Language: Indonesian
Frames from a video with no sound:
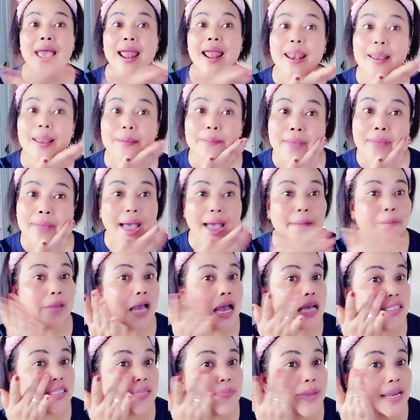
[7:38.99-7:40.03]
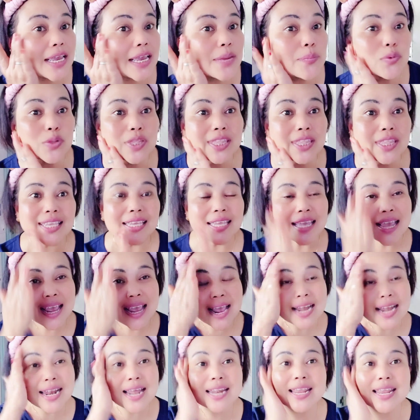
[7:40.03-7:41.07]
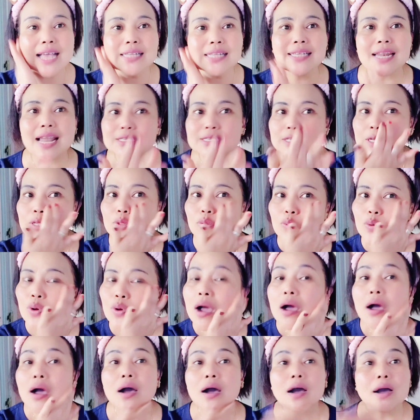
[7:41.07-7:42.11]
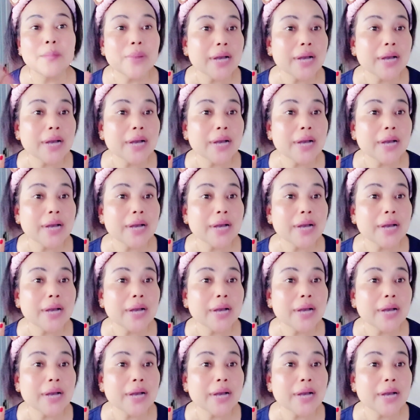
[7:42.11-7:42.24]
lembab, semakin putih dan yang jelas itu eh,